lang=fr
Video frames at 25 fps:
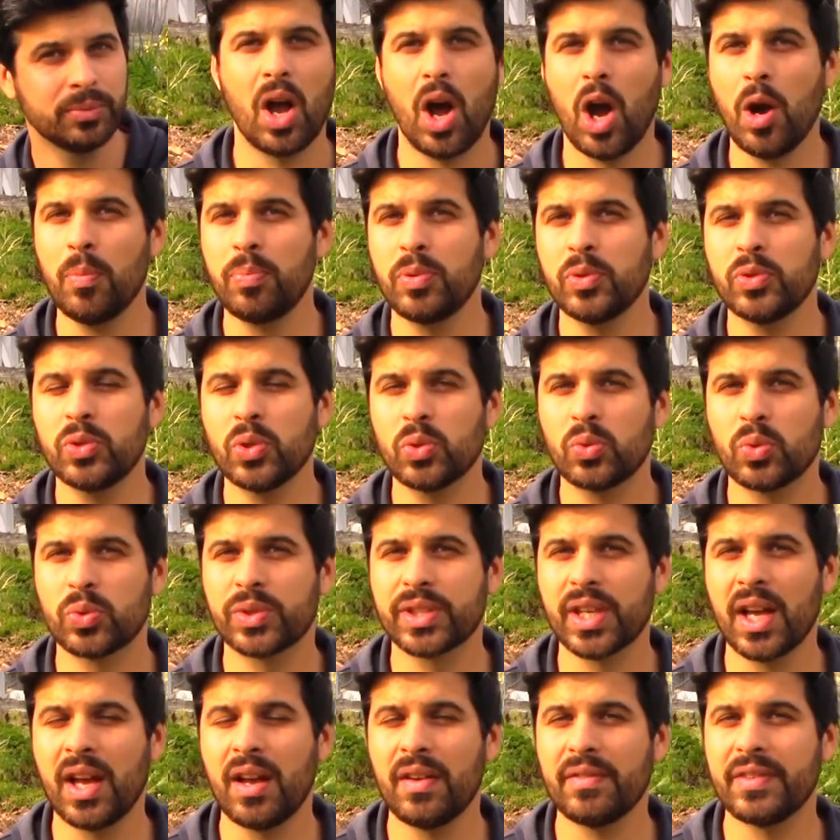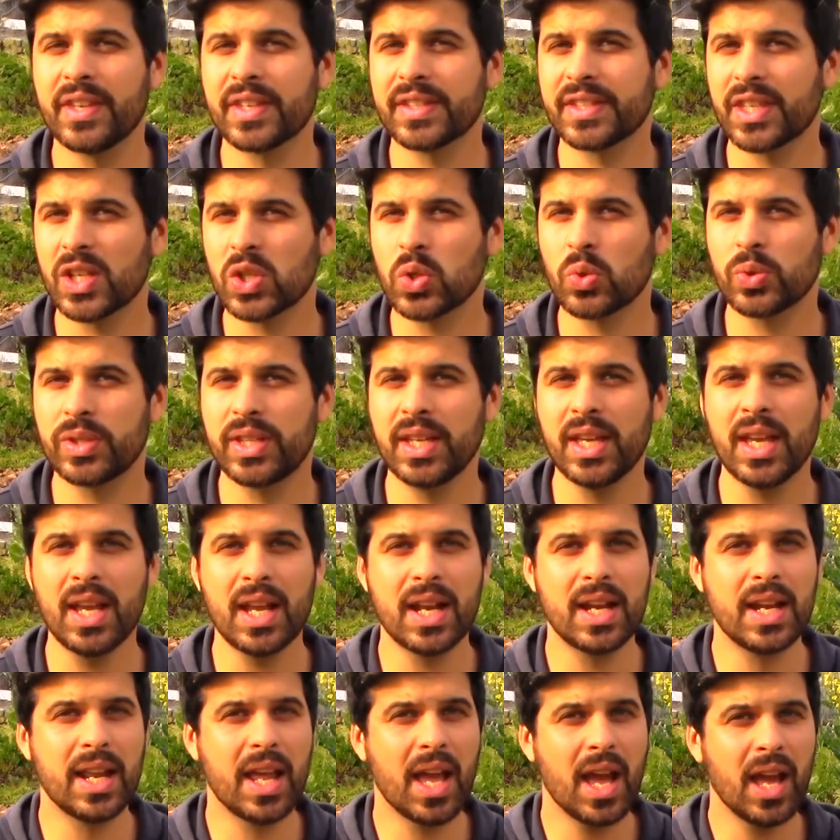En plus de tout ça, vient eh s'ajouter
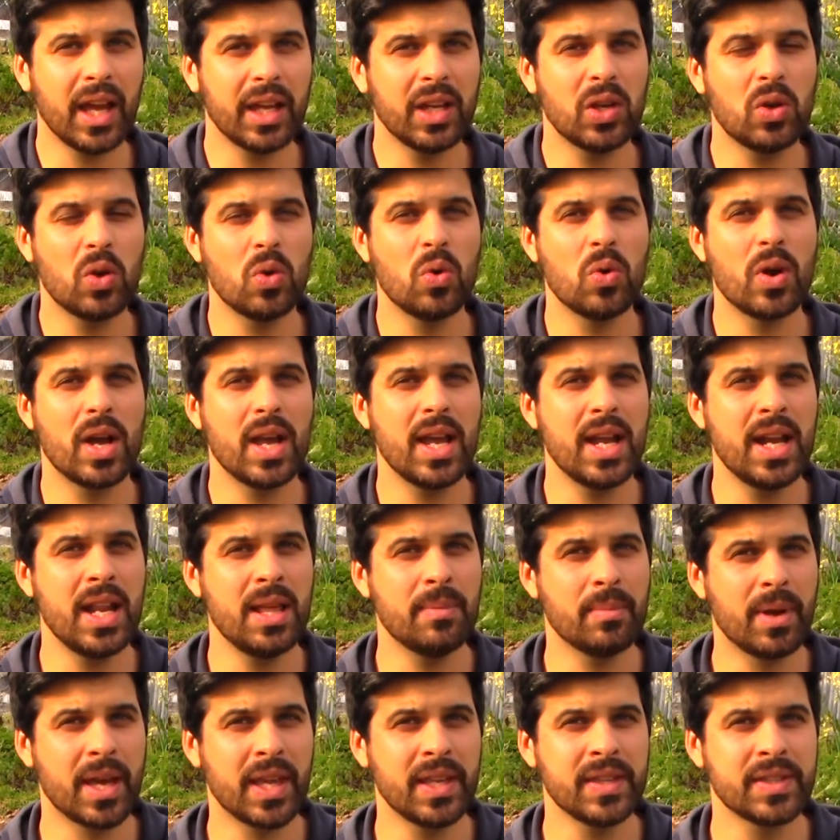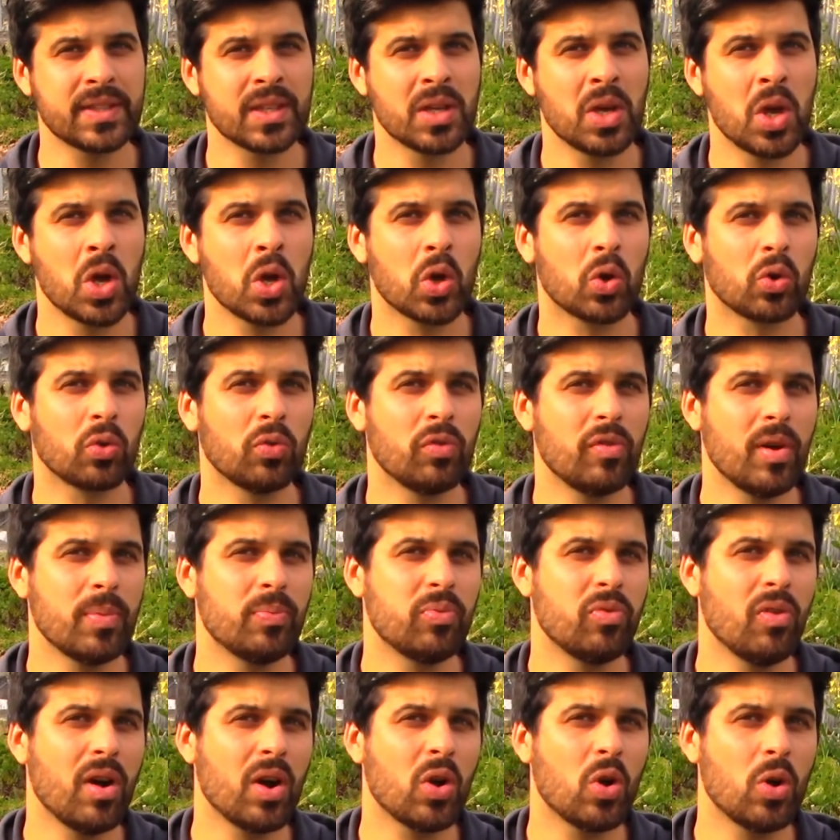les haricots et les maïs que l'on va
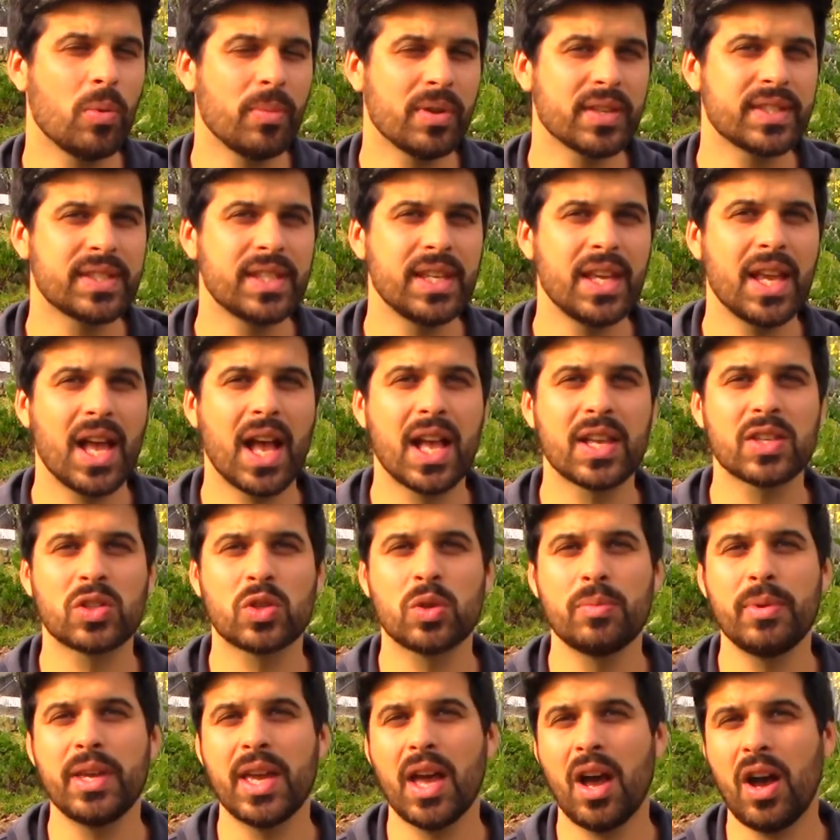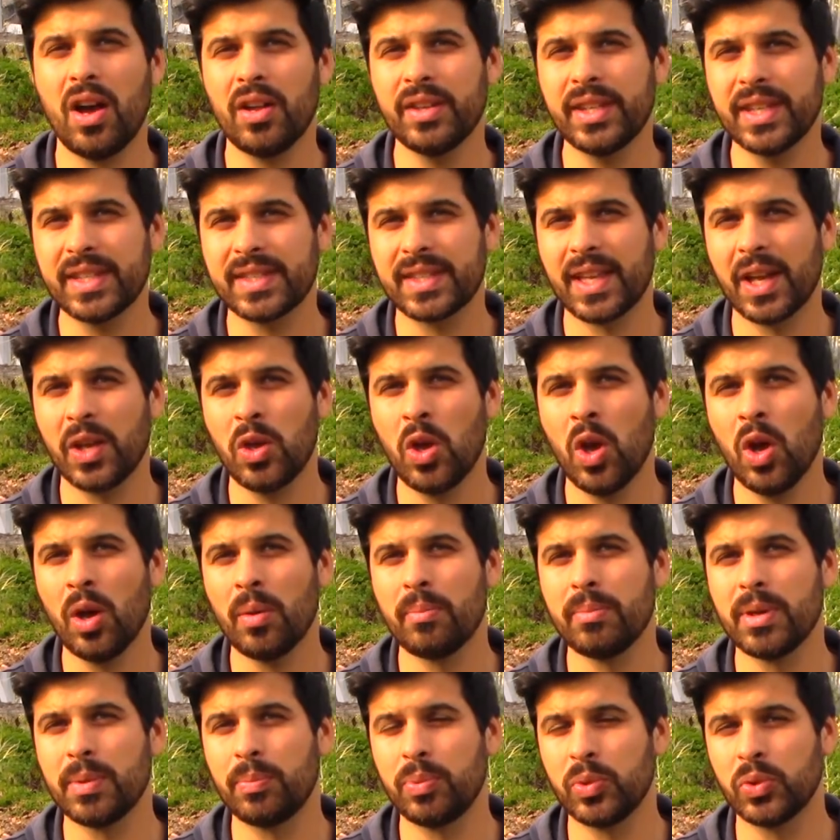pouvoir commencer à semer en extérieur,
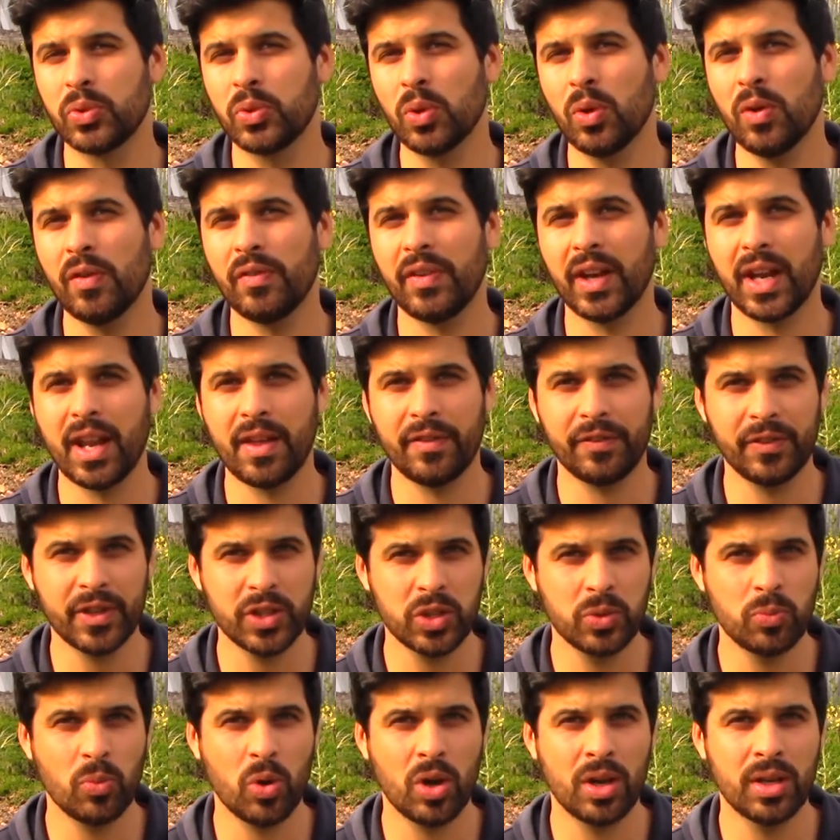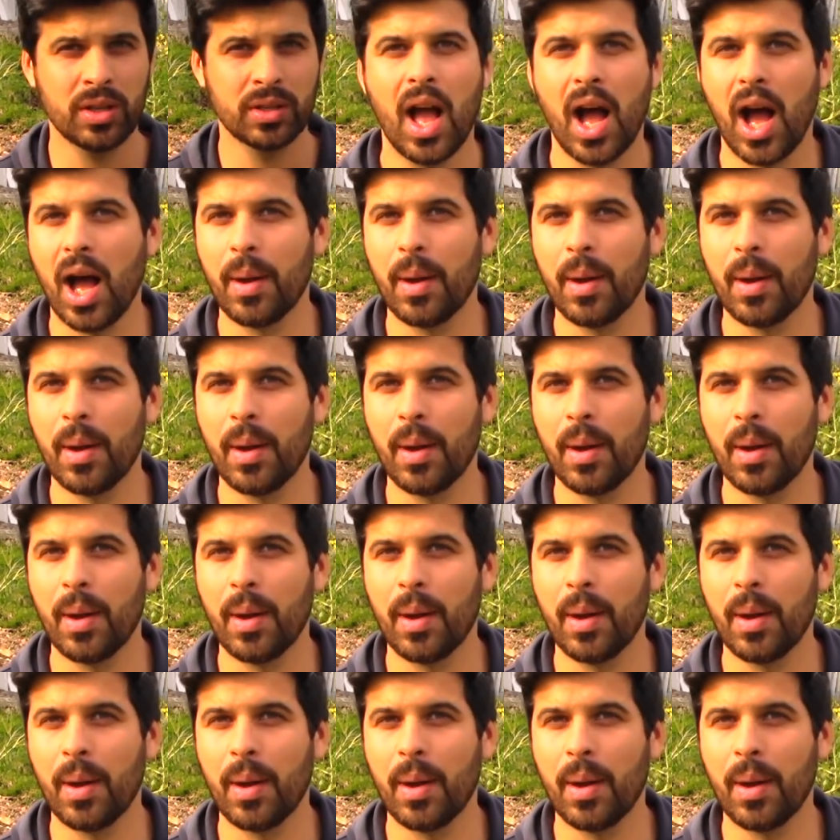mais plutôt vers la fin du mois.